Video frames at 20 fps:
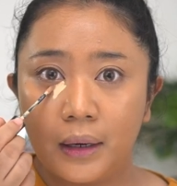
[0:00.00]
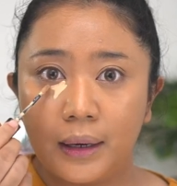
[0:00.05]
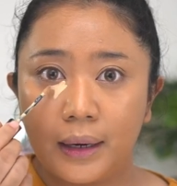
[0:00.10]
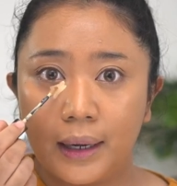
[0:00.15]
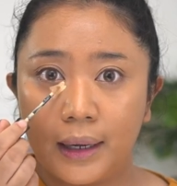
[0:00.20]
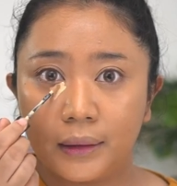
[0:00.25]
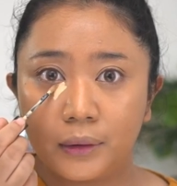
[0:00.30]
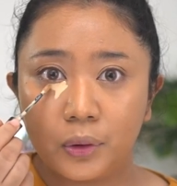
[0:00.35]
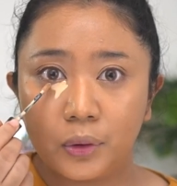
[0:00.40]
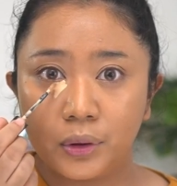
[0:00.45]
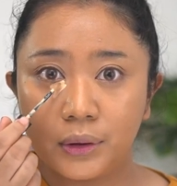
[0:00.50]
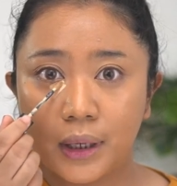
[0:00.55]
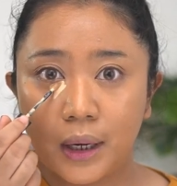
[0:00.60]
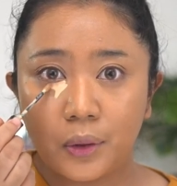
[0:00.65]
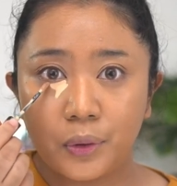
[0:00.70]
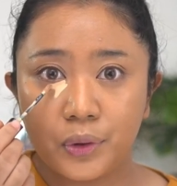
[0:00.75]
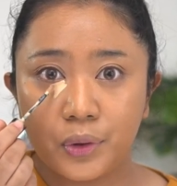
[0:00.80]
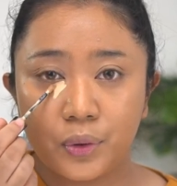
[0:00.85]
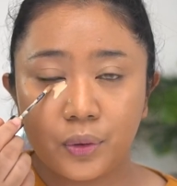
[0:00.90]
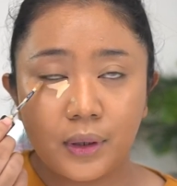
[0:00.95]
Nah, terus
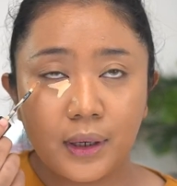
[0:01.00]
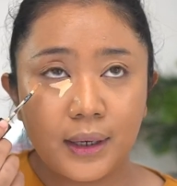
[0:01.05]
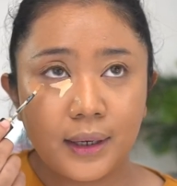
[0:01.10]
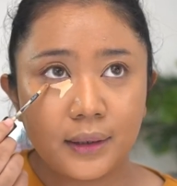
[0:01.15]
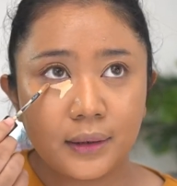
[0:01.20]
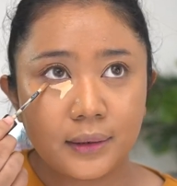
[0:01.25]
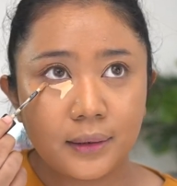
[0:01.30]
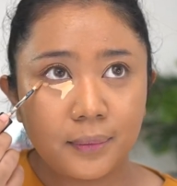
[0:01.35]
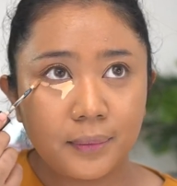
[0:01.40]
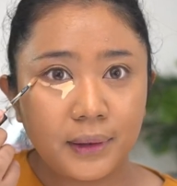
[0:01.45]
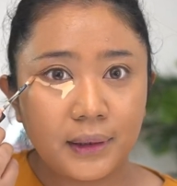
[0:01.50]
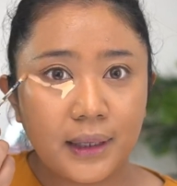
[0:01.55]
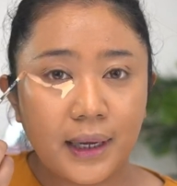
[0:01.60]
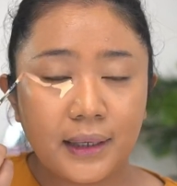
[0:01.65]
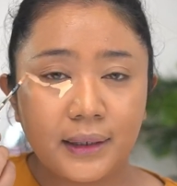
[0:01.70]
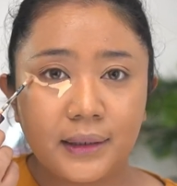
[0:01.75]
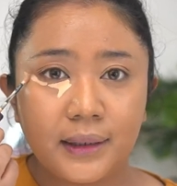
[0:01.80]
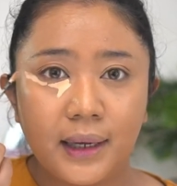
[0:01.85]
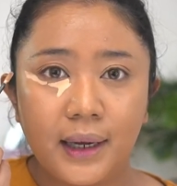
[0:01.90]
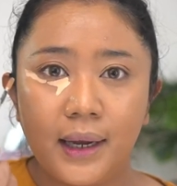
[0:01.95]
aku juga sempat
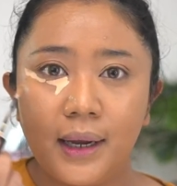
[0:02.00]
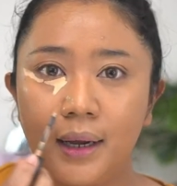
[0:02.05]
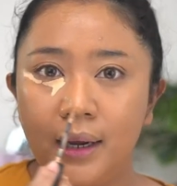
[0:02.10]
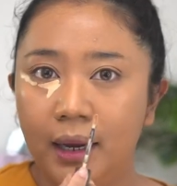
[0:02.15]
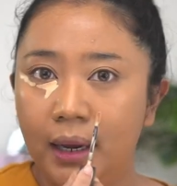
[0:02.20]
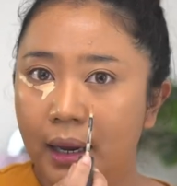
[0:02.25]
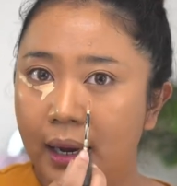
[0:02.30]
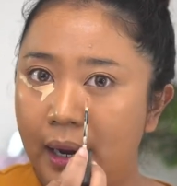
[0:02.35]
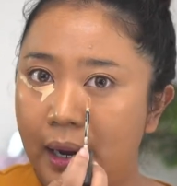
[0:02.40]
nanya,